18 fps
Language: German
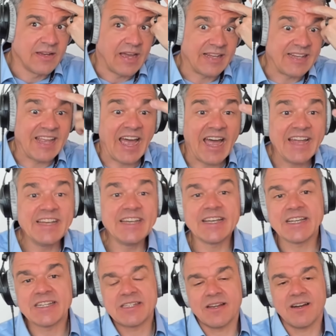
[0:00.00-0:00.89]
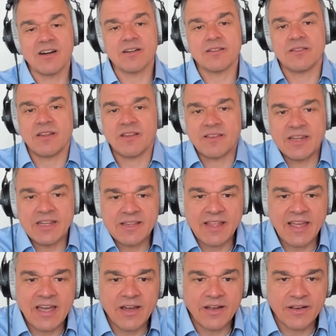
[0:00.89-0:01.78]
Die einige sagen, das
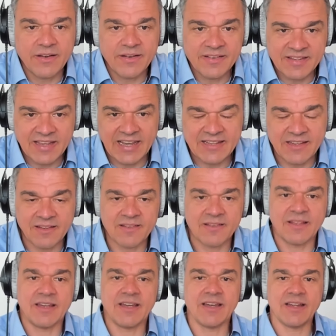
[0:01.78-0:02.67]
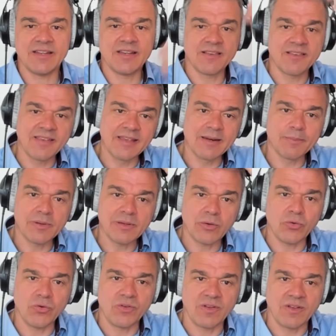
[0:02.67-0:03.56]
dritte Auge sei das, äh, die
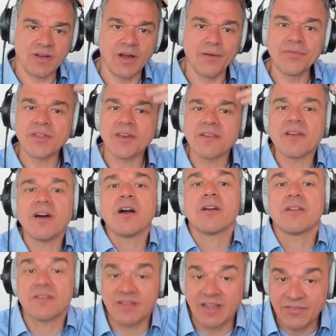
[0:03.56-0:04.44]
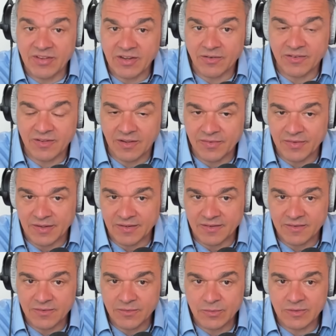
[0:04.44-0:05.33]
Zirbeldrüse, andere sagen, es sei wieder was
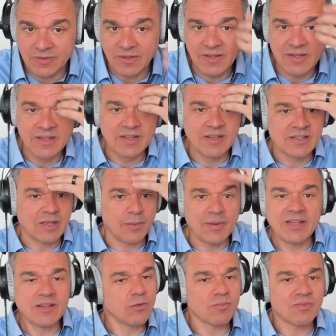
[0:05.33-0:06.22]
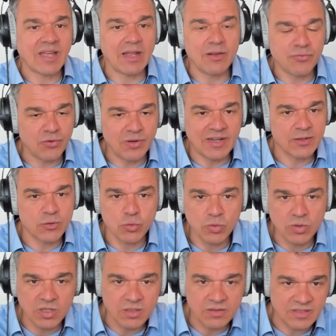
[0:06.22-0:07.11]
anderes. Und da bin ich zum Teil völlig
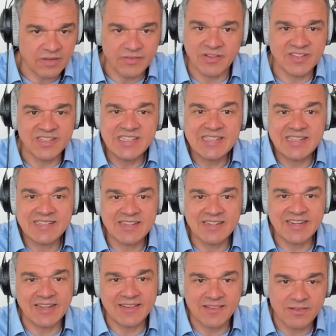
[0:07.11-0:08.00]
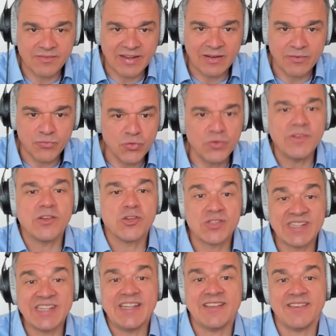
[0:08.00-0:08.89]
durch. Na, was ist es denn jetzt? Weil physisch
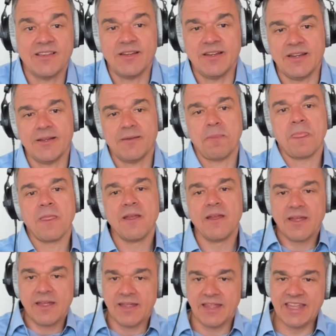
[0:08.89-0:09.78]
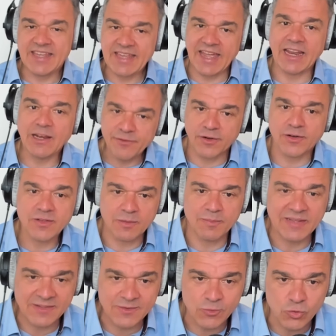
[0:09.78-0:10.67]
sehe ich es ja nicht. Ich gehe einfach
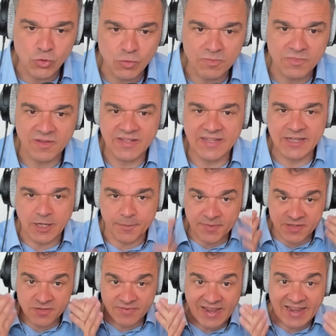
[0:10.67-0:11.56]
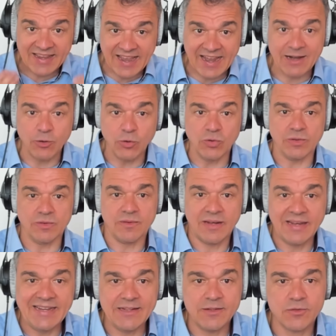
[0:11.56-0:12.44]
damit so um, ich habe zwei Augen,
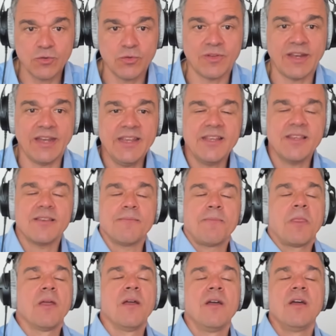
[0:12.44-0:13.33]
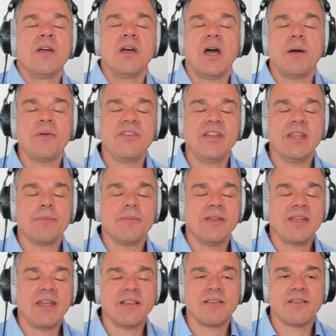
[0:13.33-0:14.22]
links und rechts. Aber wenn ich
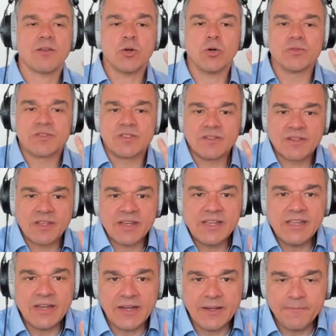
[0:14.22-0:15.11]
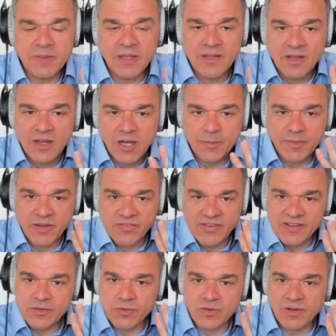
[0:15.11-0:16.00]
mich jetzt konzentriere, habe ich
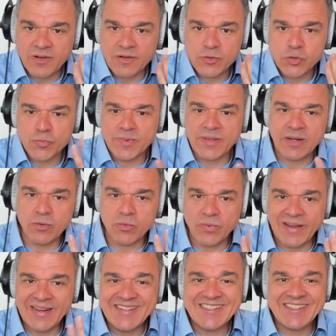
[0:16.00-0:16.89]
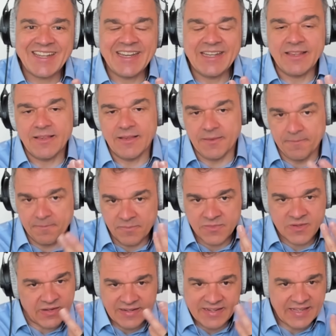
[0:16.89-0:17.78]
wie so einen spirituellen Sinn,
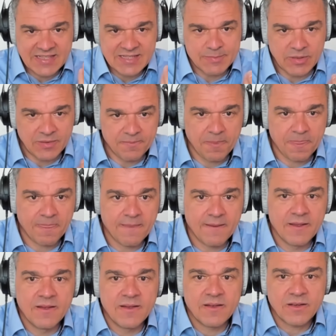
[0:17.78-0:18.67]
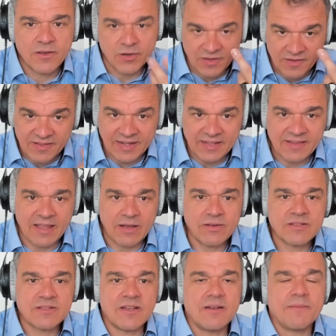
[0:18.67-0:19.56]
sage ich jetzt mal. Kann das dritte
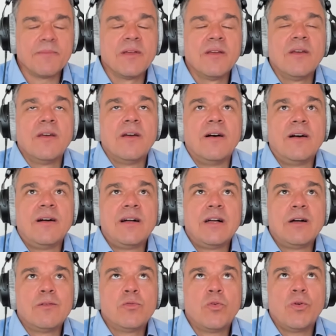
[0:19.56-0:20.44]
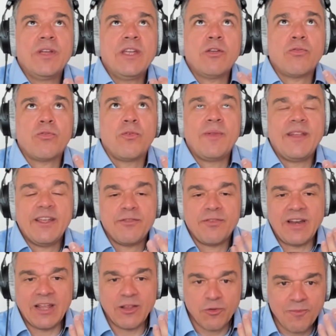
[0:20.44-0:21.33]
Auge sein. Äh, wo ich für mich
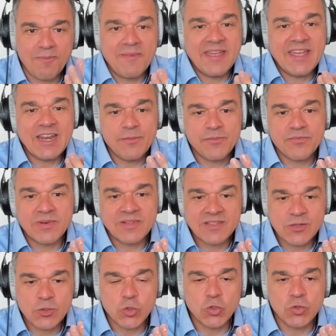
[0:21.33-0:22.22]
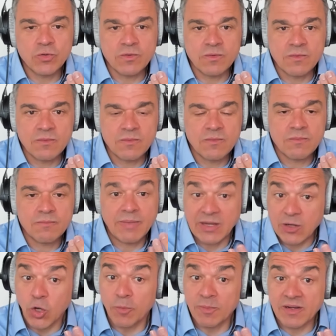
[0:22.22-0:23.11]
vielleicht mehr Informationen
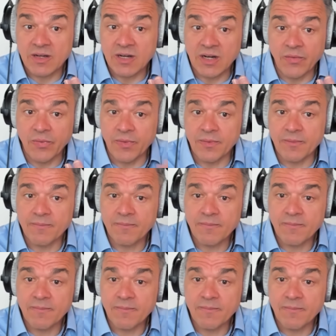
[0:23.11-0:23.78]
bekommen kann.